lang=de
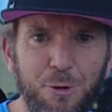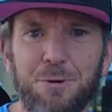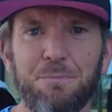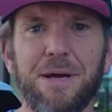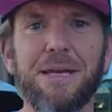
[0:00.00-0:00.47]
und
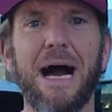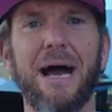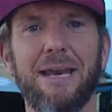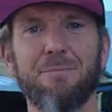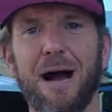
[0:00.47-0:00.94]
mit
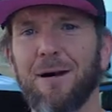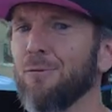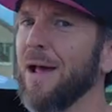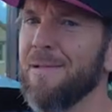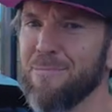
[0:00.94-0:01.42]
einem
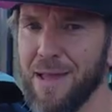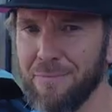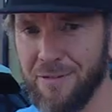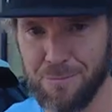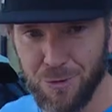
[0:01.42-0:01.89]
aktuellen
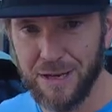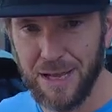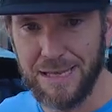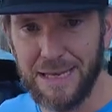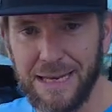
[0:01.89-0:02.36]

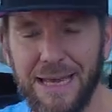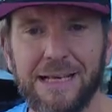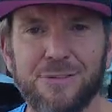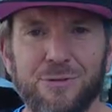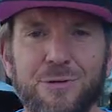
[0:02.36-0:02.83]
BMW-Modell, hier der
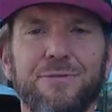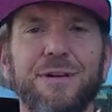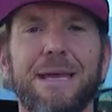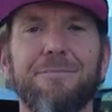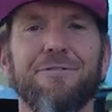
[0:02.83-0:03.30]
X5
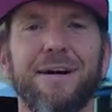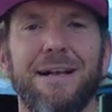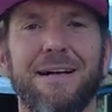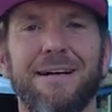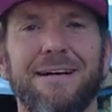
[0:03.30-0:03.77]
in dem
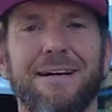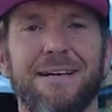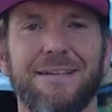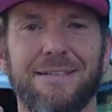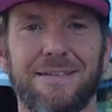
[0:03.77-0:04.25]
Fall,
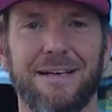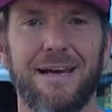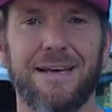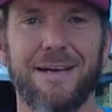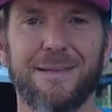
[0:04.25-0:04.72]

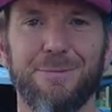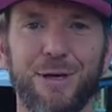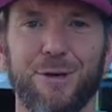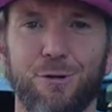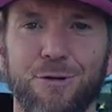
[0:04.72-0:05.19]
gleich nach dem
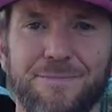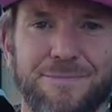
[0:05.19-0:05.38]
Intro.